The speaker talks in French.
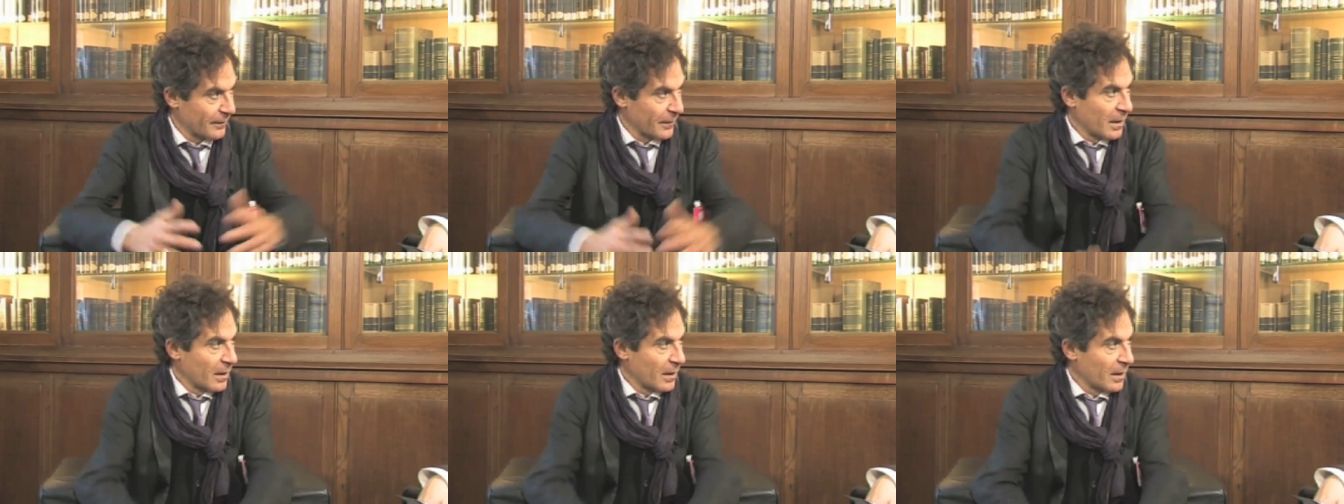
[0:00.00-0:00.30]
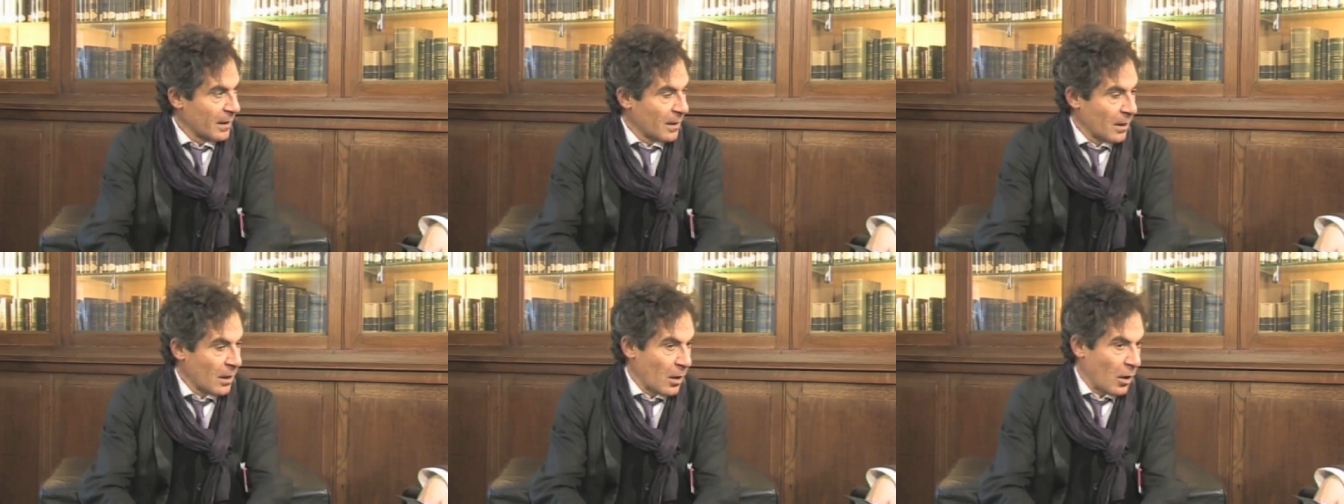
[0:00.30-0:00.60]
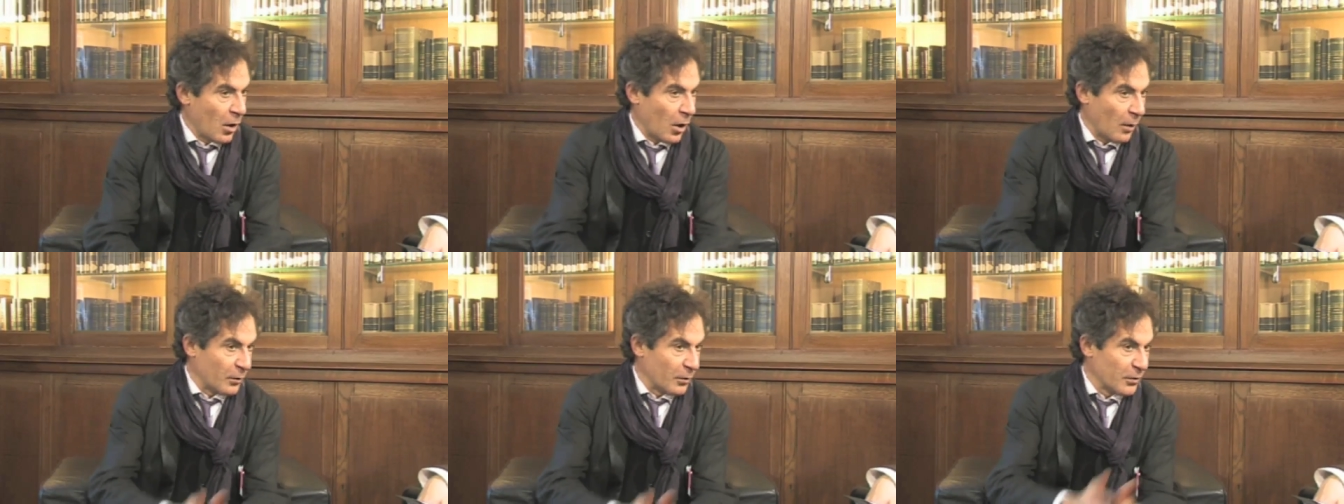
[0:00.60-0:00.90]
Mm.
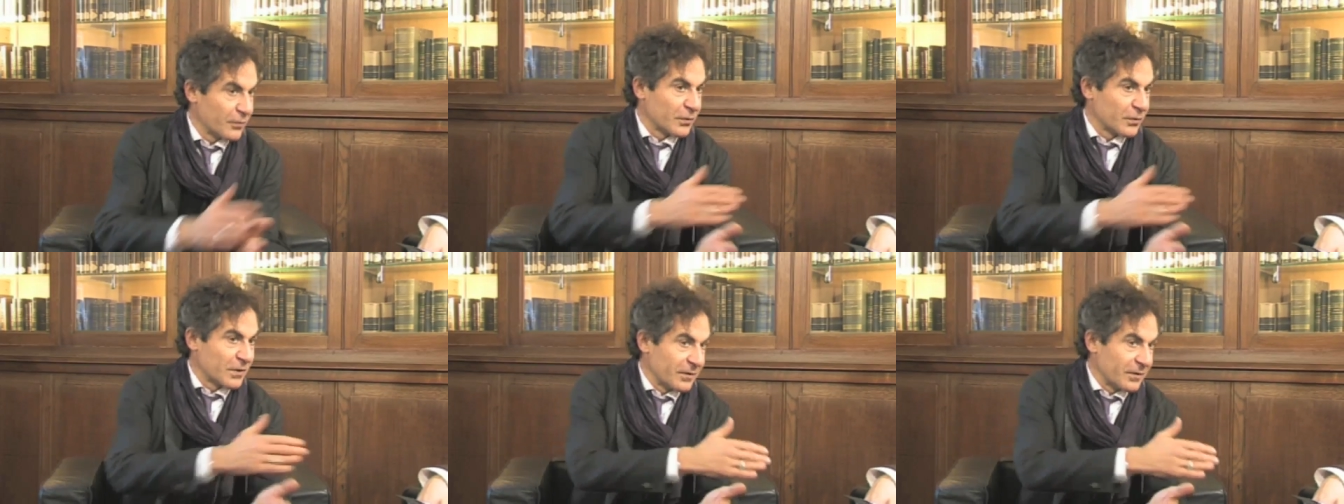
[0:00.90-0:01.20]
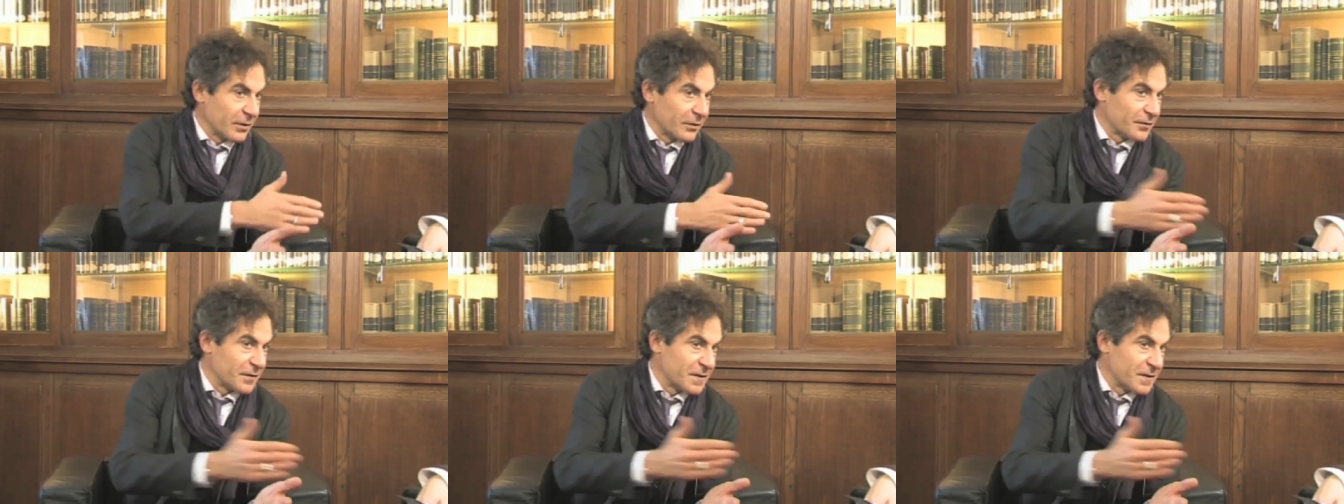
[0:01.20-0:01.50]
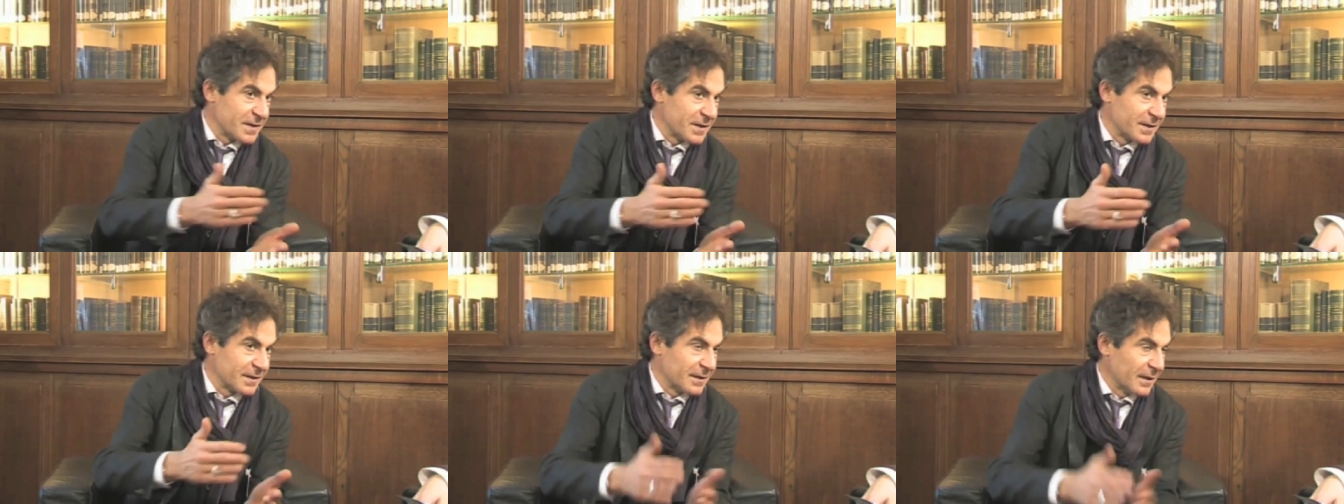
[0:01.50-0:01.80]
En plus, vous savez, en
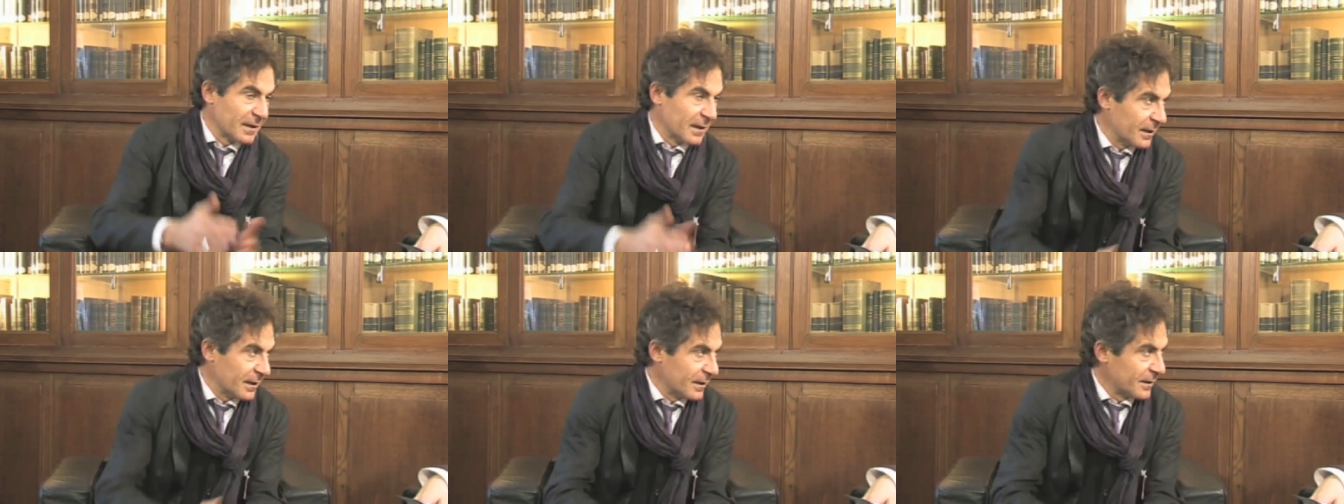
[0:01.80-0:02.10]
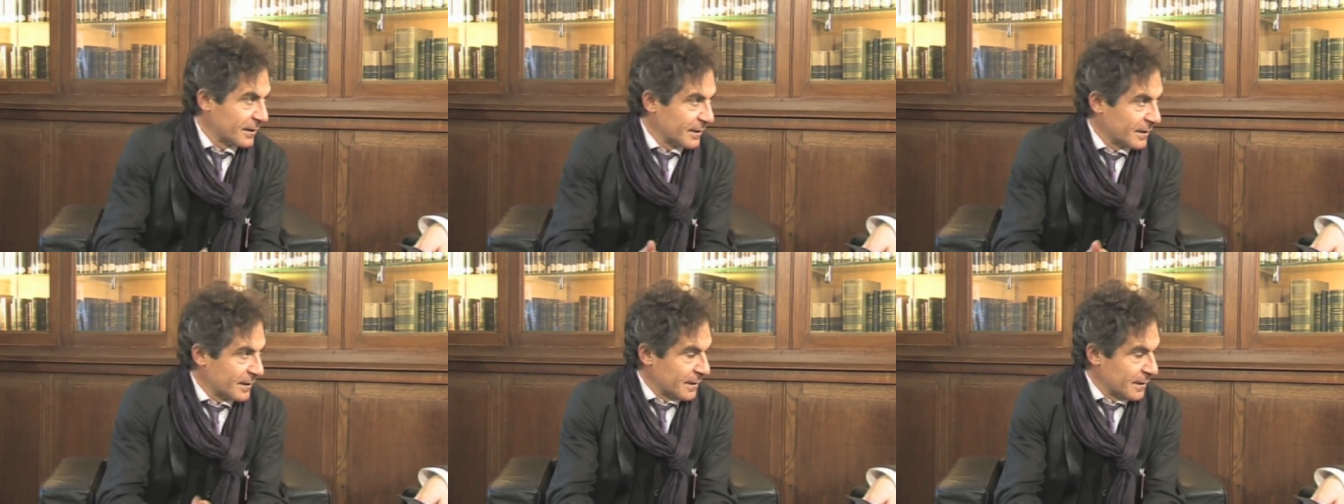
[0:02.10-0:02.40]
physique, il y a